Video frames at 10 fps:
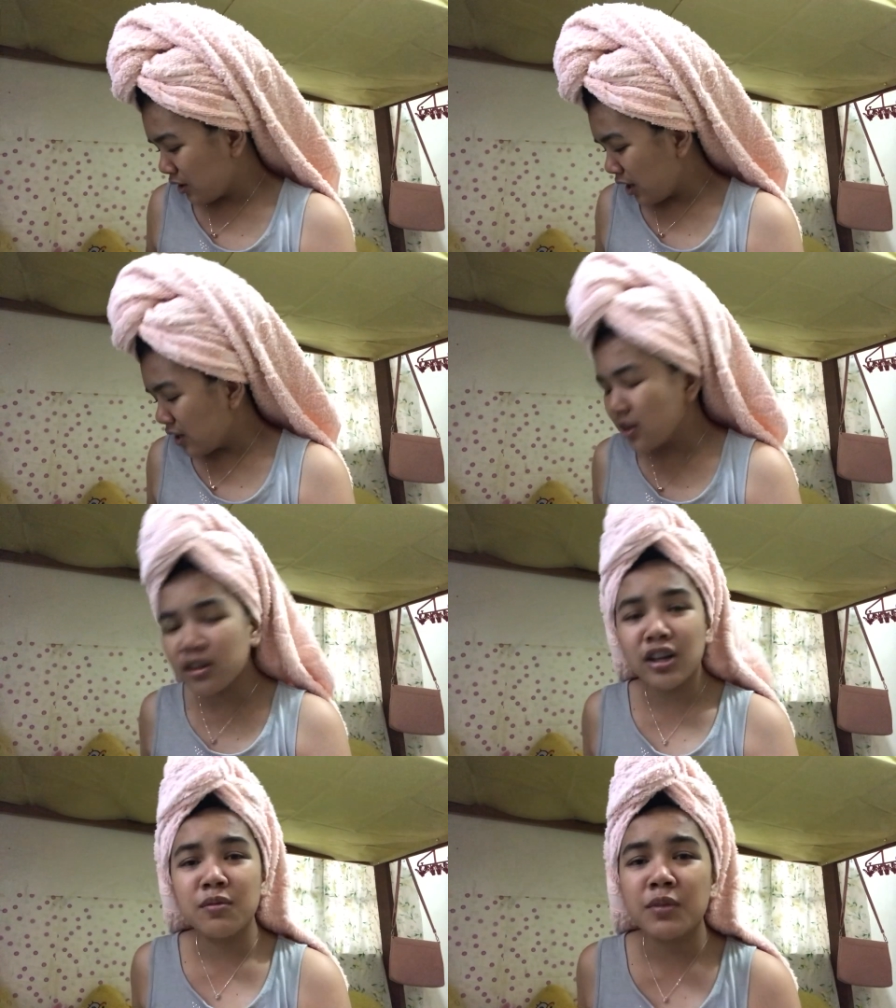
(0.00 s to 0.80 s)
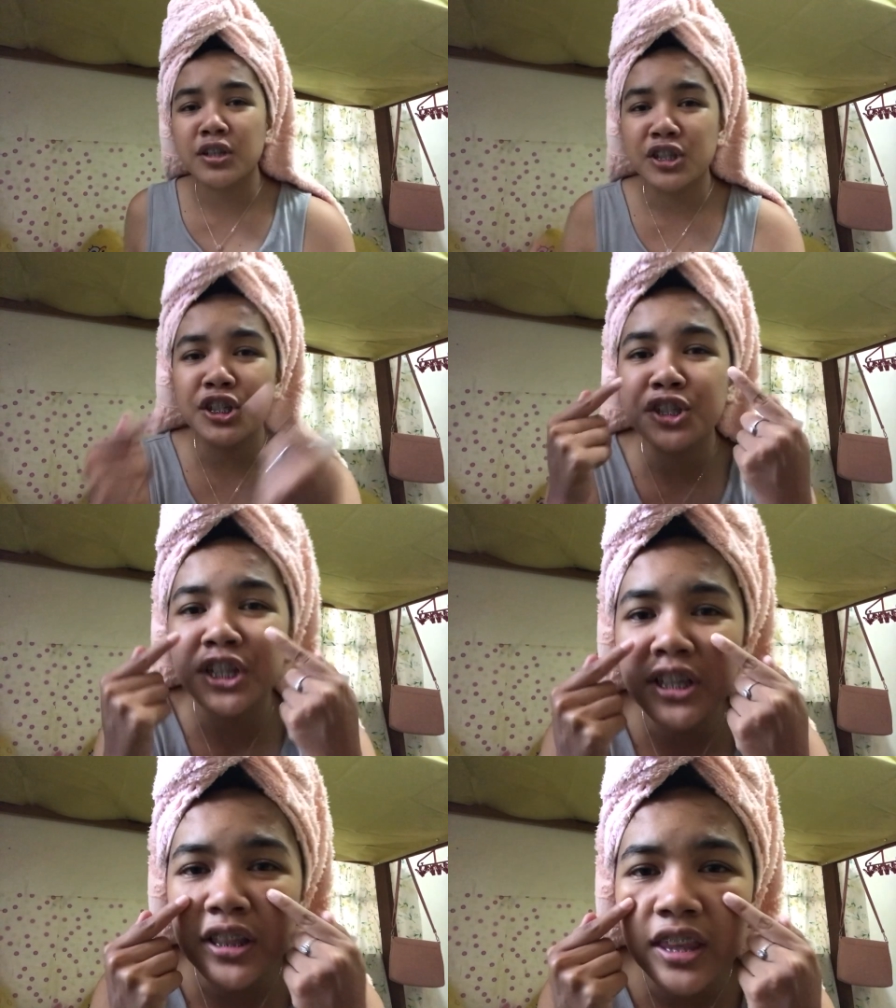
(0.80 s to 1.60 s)
Kaya hindi tayo
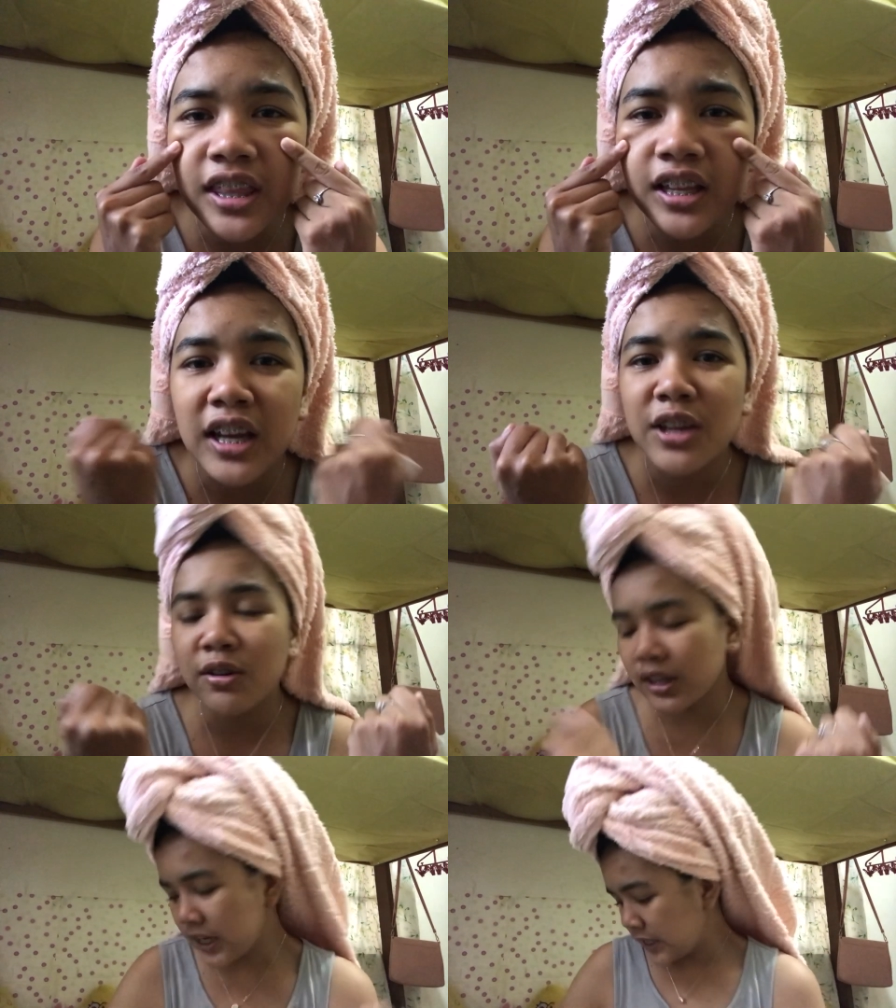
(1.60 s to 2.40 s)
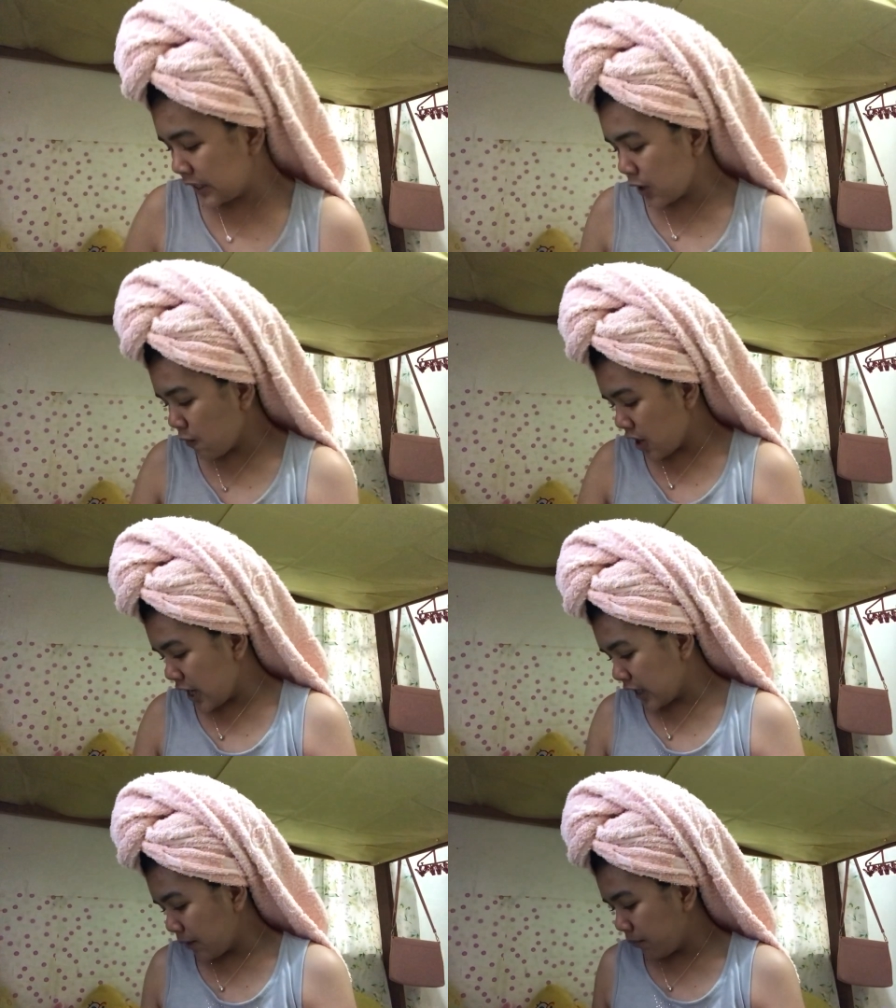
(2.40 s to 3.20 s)
mag-chichik tint ngayon kasi wala
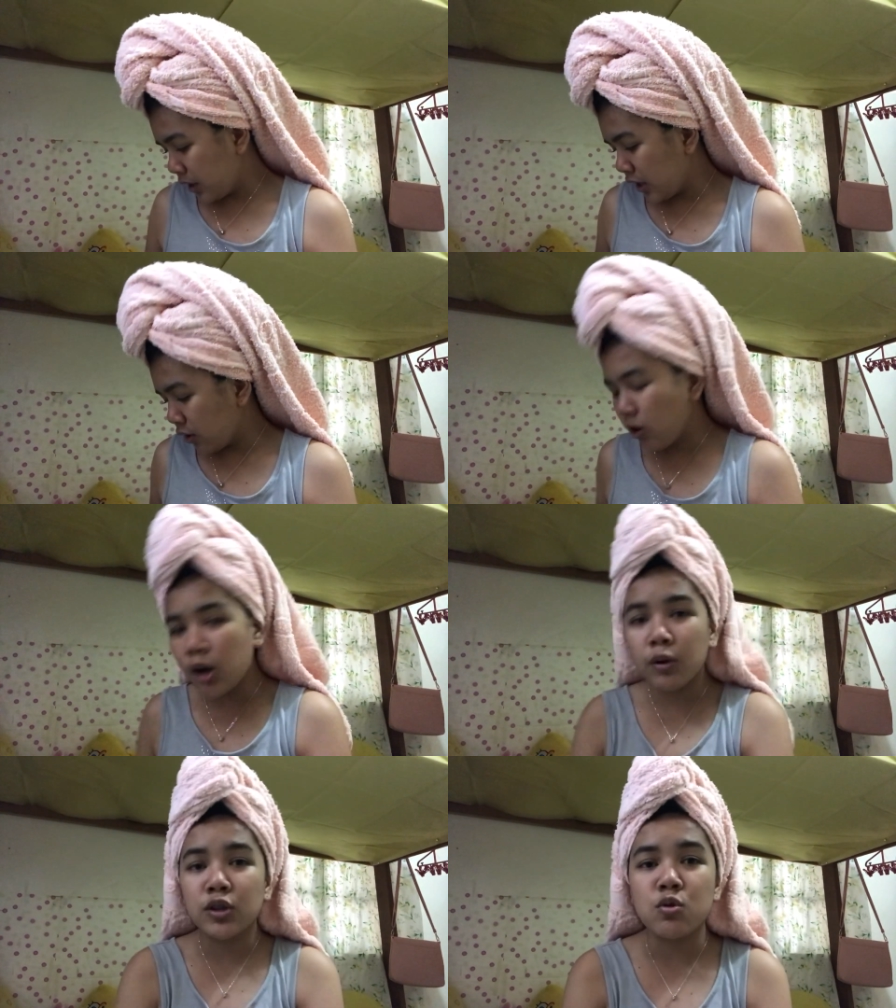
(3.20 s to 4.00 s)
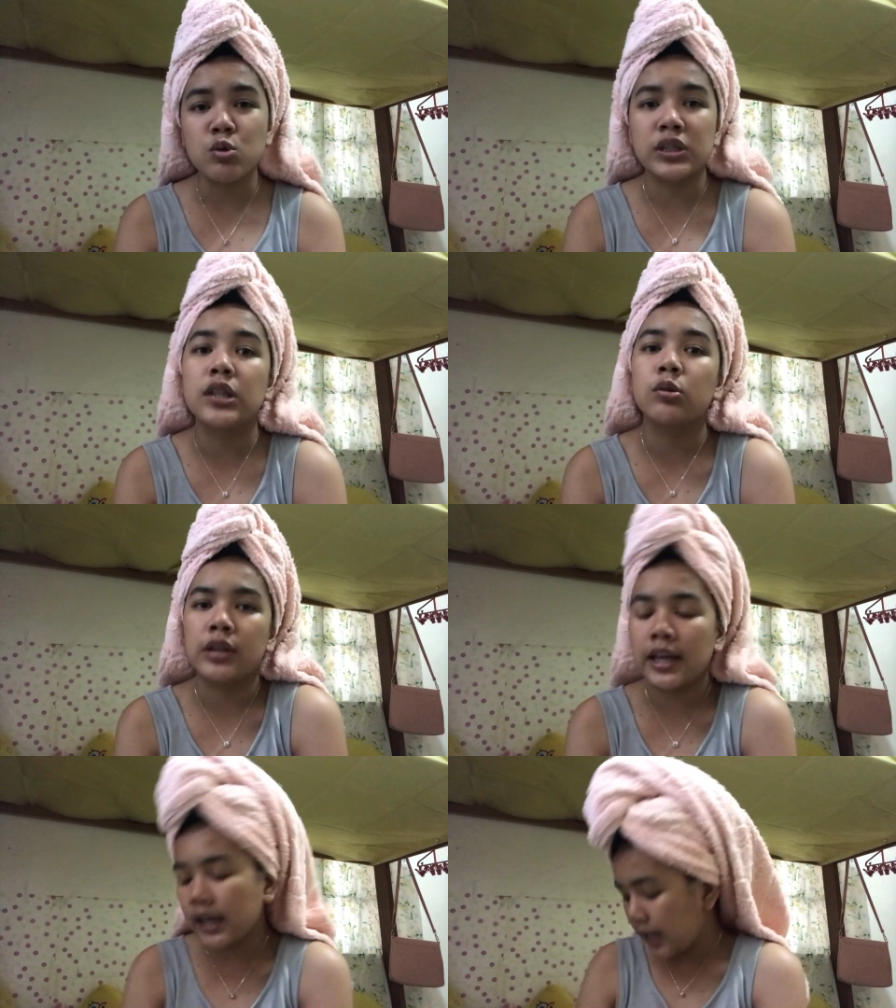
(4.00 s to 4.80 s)
yung lip tint ko. Ewan ko kung saan ko
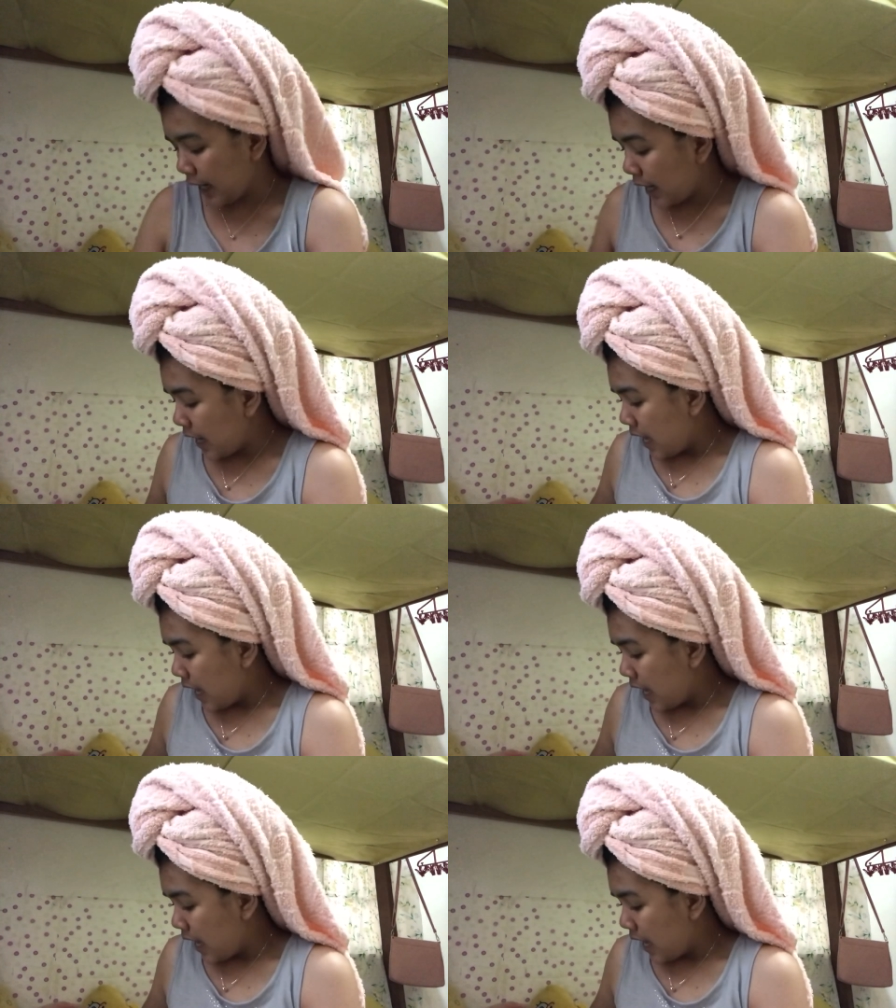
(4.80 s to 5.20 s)
nailagay.